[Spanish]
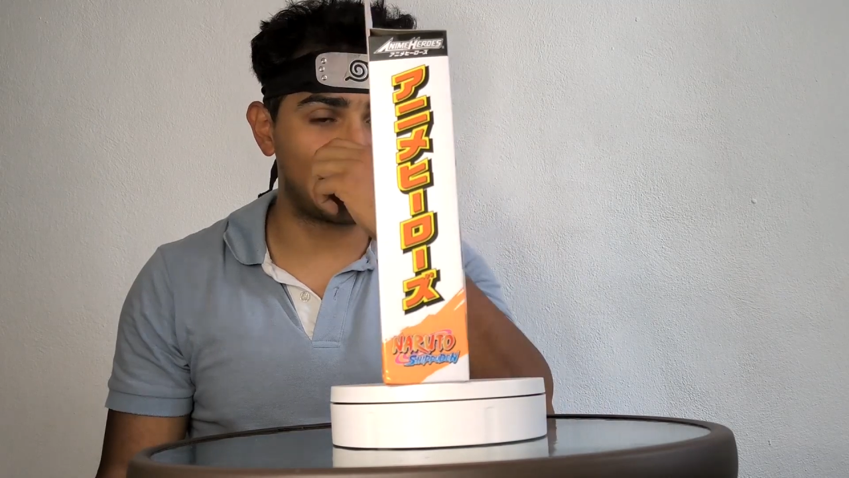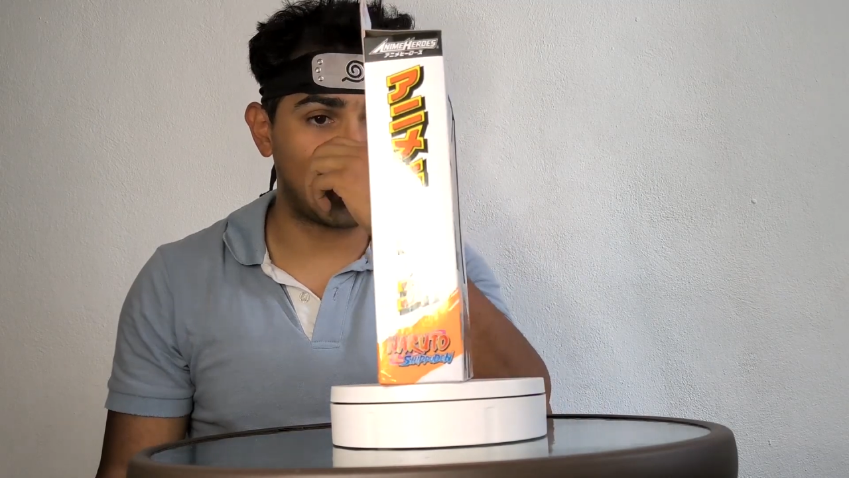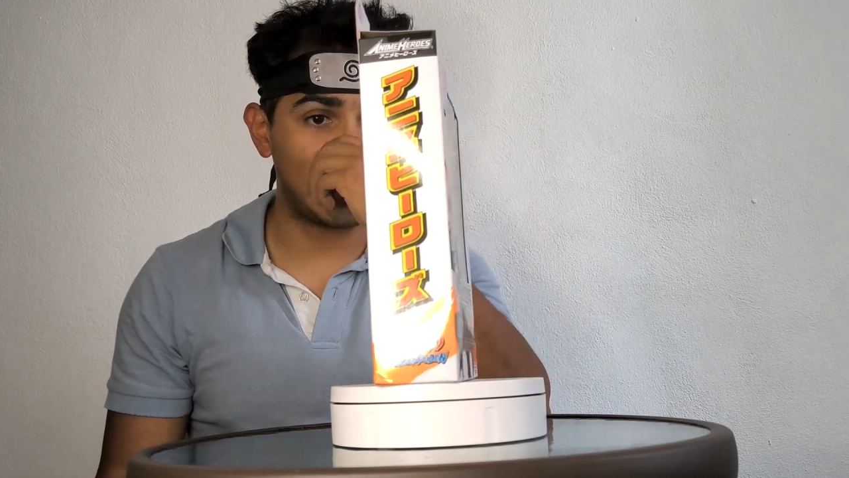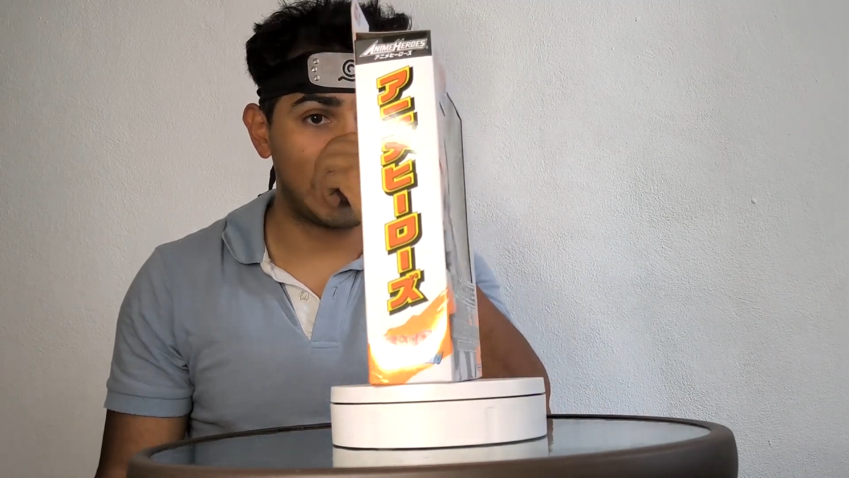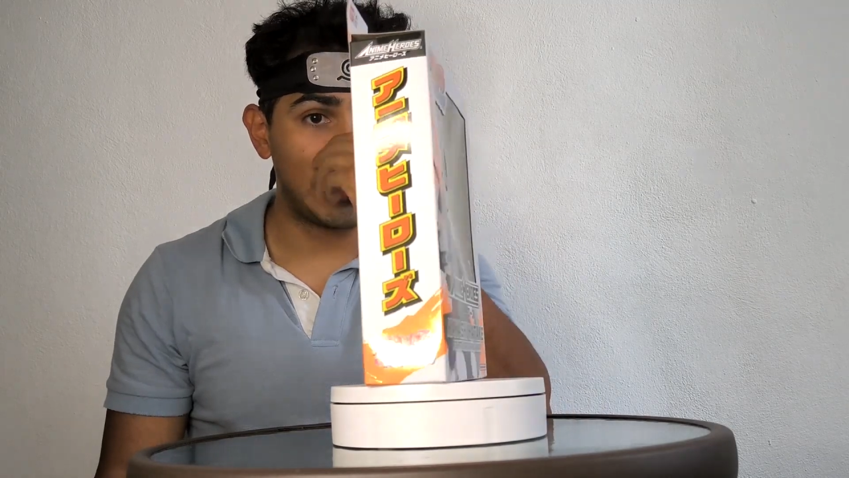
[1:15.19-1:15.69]

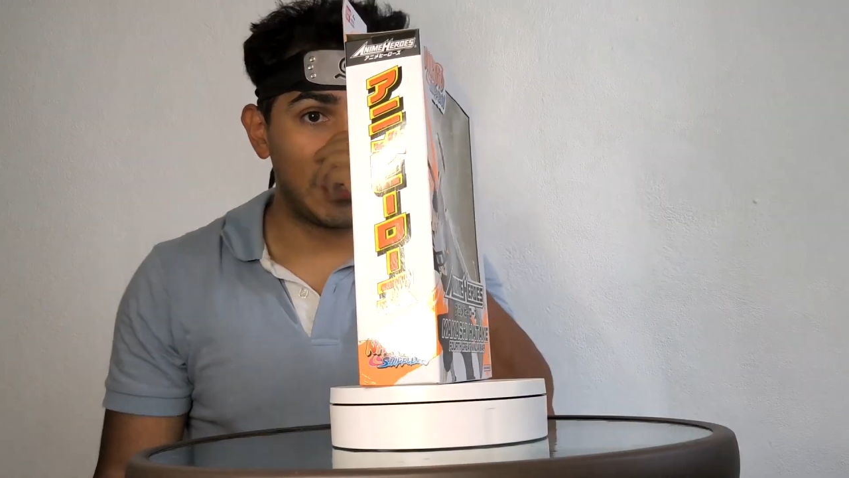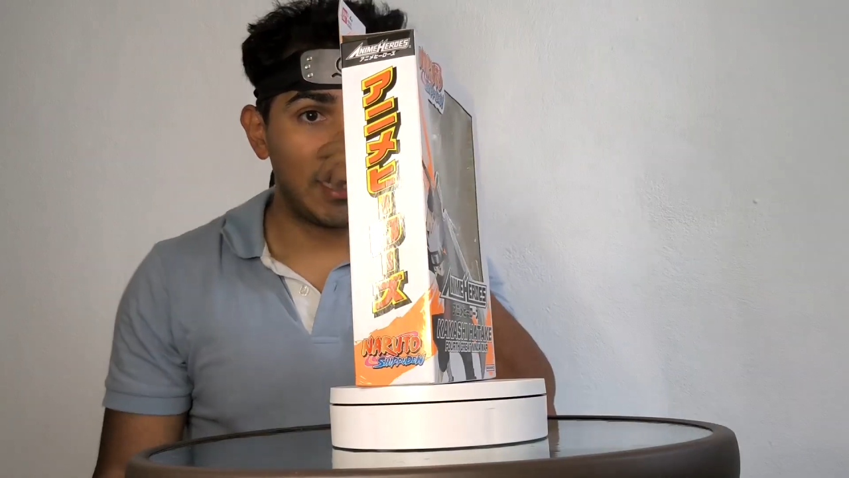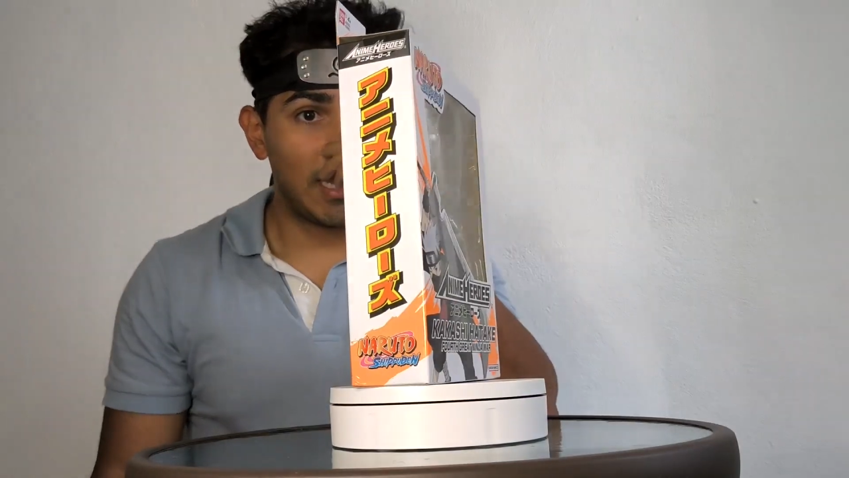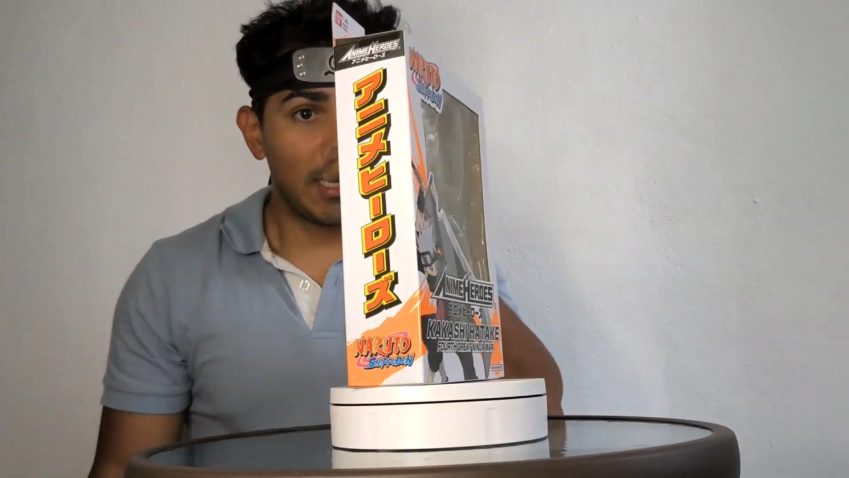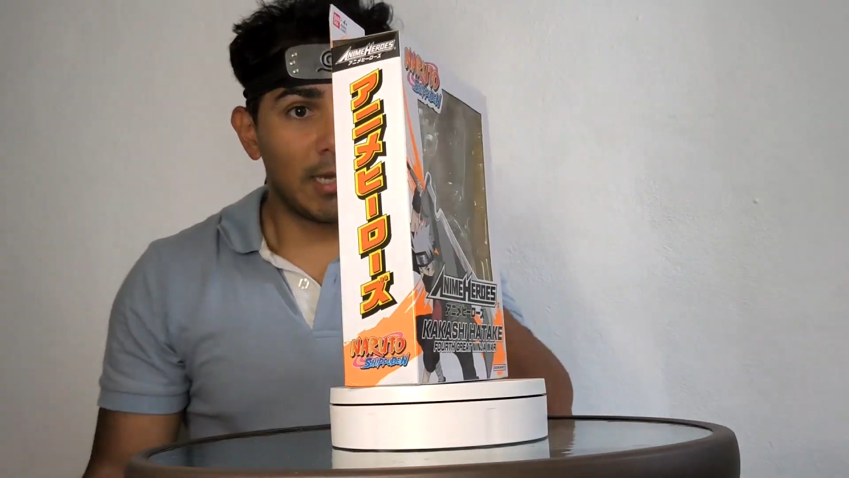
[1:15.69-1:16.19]
tal.
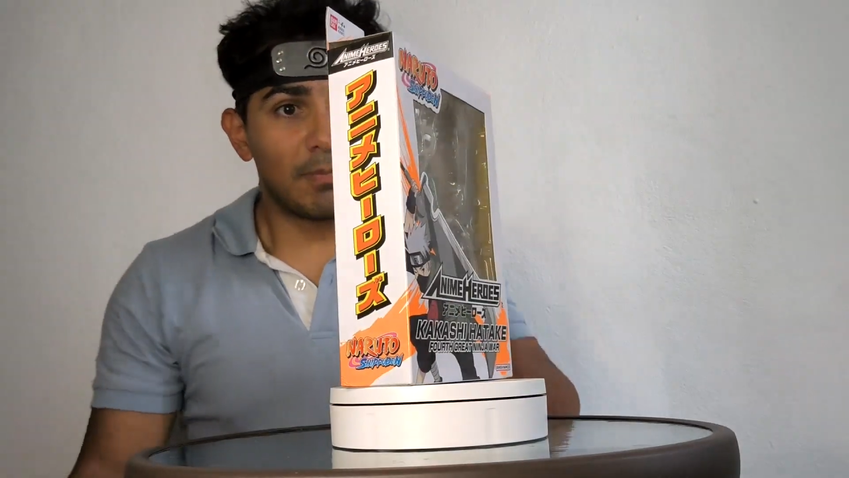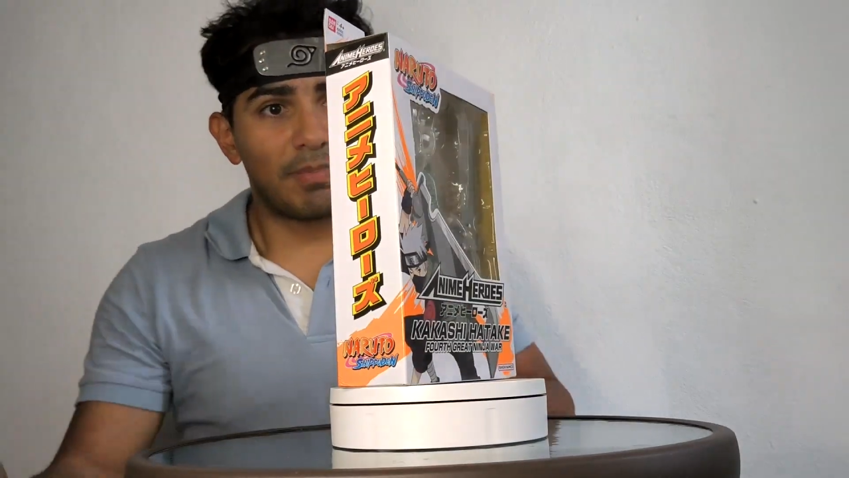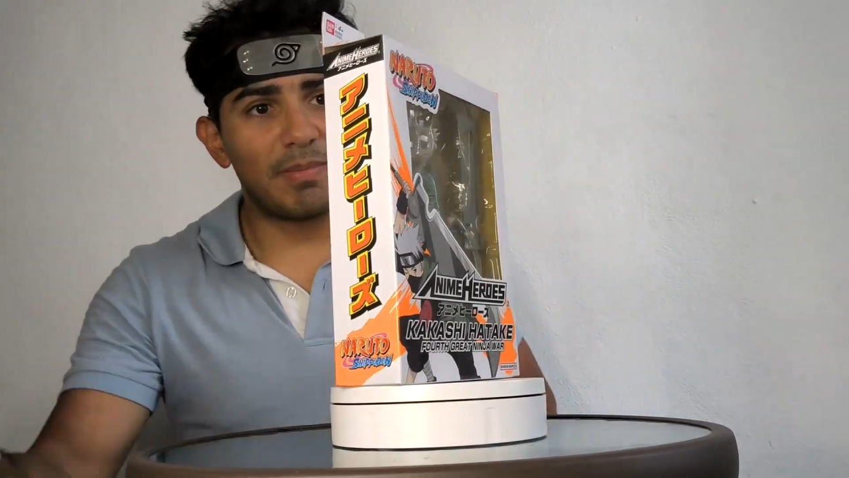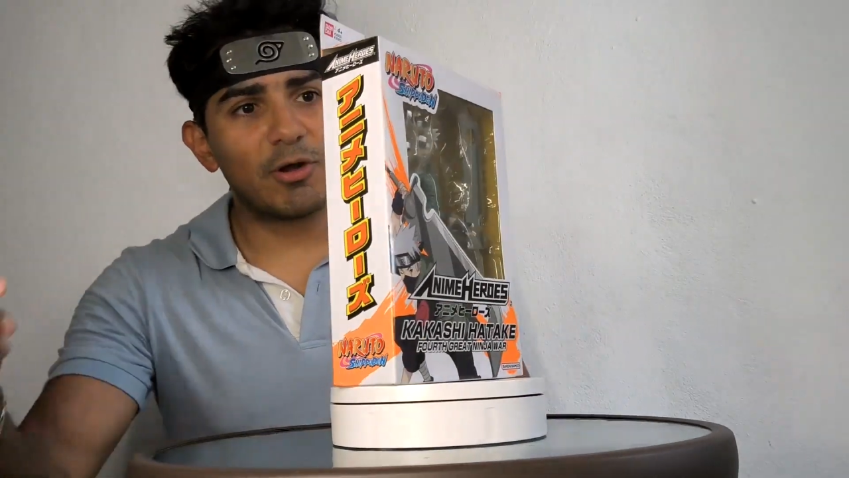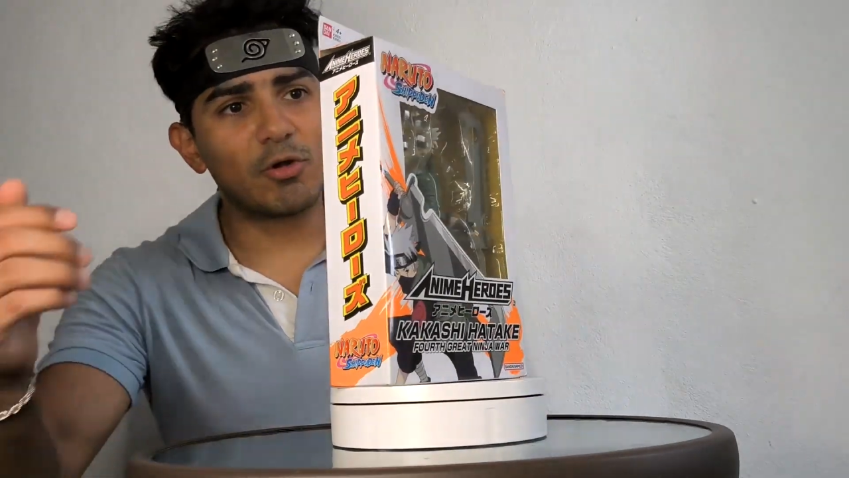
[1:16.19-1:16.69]

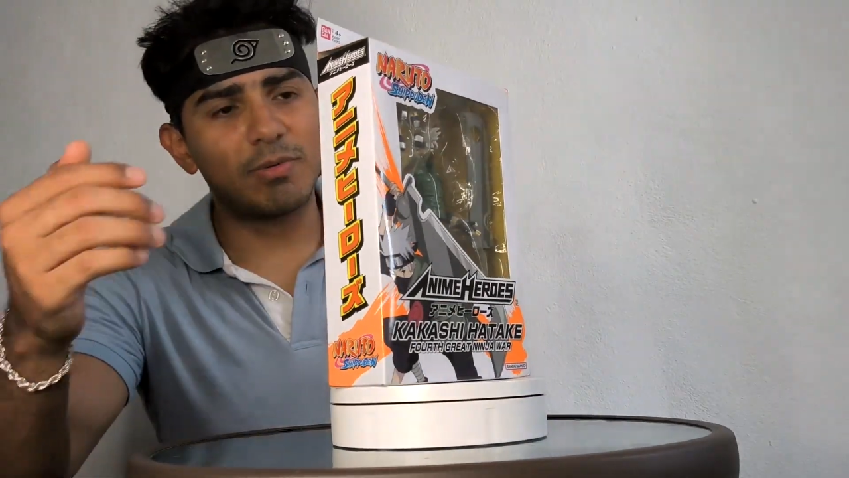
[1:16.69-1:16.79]
Primero